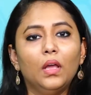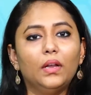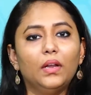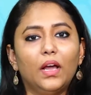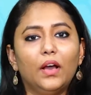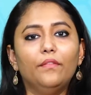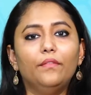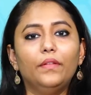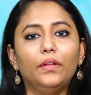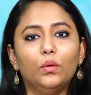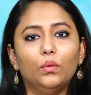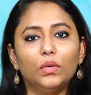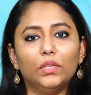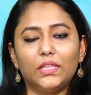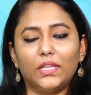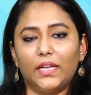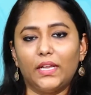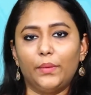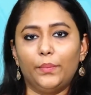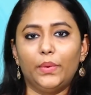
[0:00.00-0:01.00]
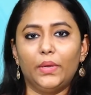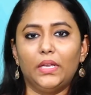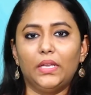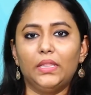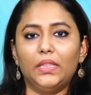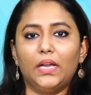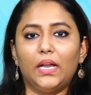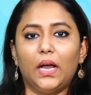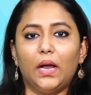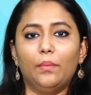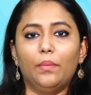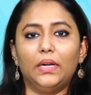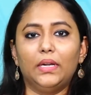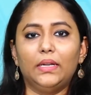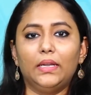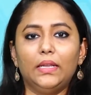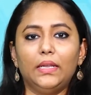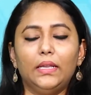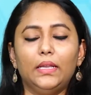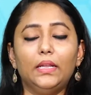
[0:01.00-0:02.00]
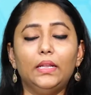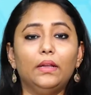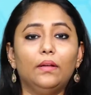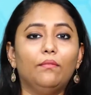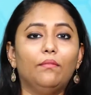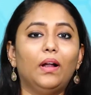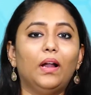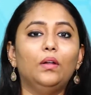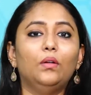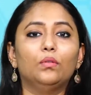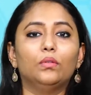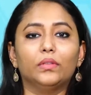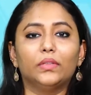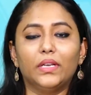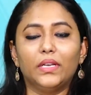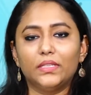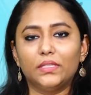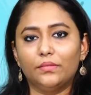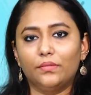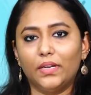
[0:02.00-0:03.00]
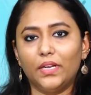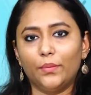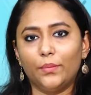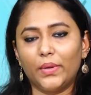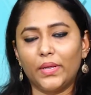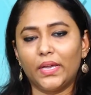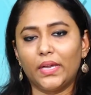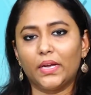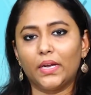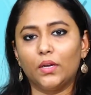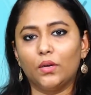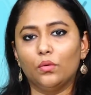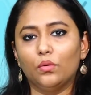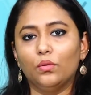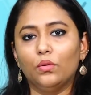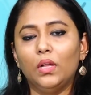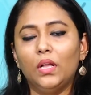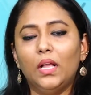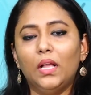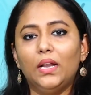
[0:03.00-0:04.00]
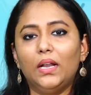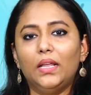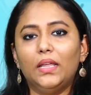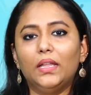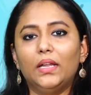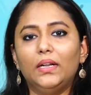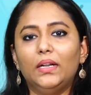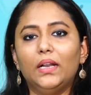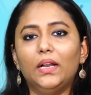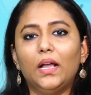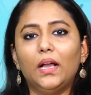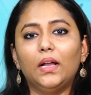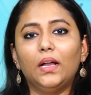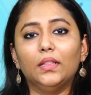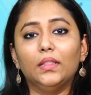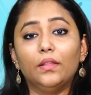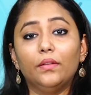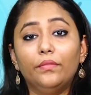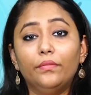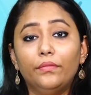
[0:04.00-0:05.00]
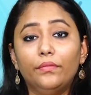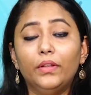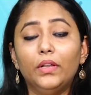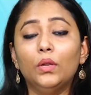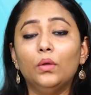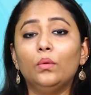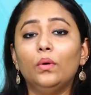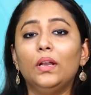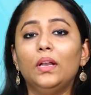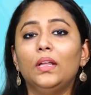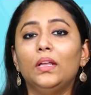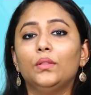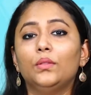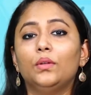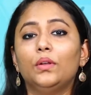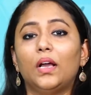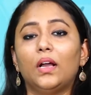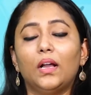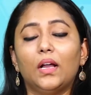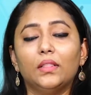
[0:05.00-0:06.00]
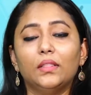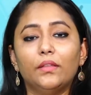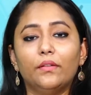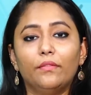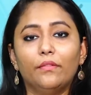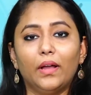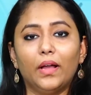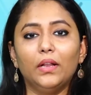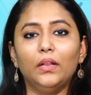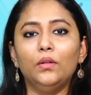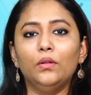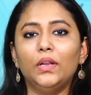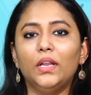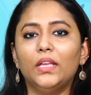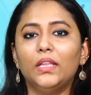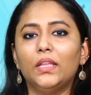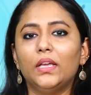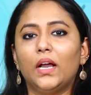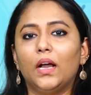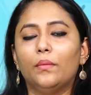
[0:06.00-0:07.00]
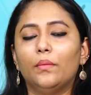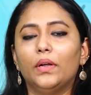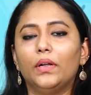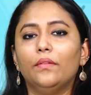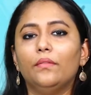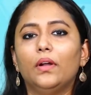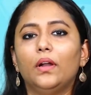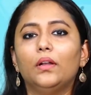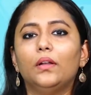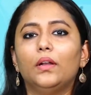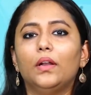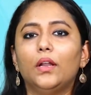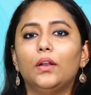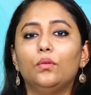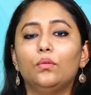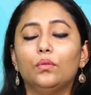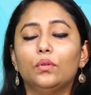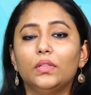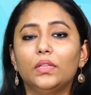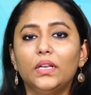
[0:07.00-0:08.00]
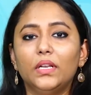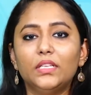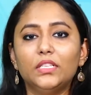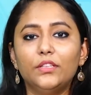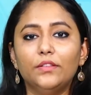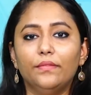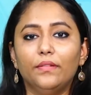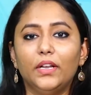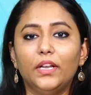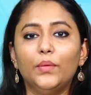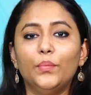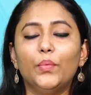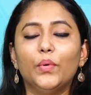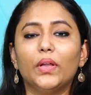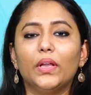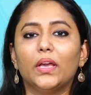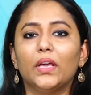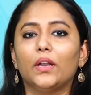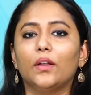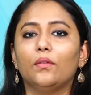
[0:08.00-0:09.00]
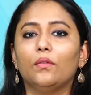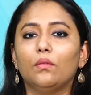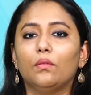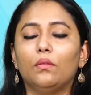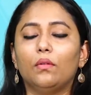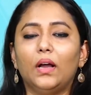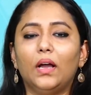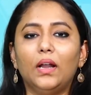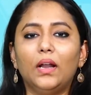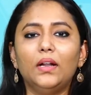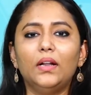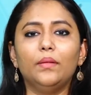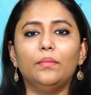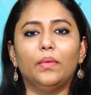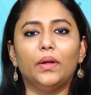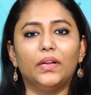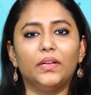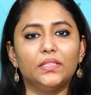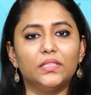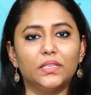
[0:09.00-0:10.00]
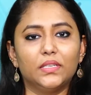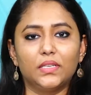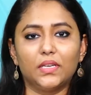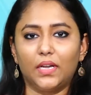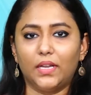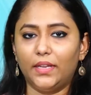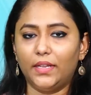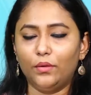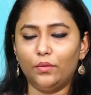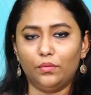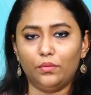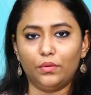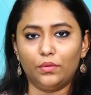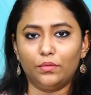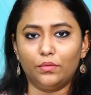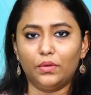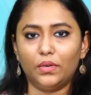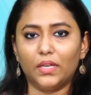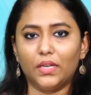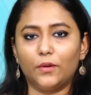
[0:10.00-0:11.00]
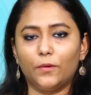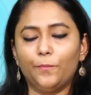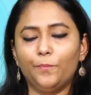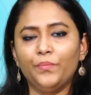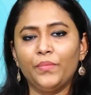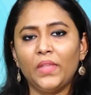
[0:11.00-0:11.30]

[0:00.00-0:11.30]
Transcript: నా విలువ తగ్గిపోయింది కాబట్టి వాళ్ళు వదిలేసి వెళ్ళిపోయారనో లేదంటే నాకంత విలువ లేదు నాకంత వాల్యూ లేదు కాబట్టి వాళ్ళు నన్ను వదిలేసి వెళ్ళిపోయారనో అలాంటి మైండ్ సెట్ కలిగి ఉంటూ ఉంటారు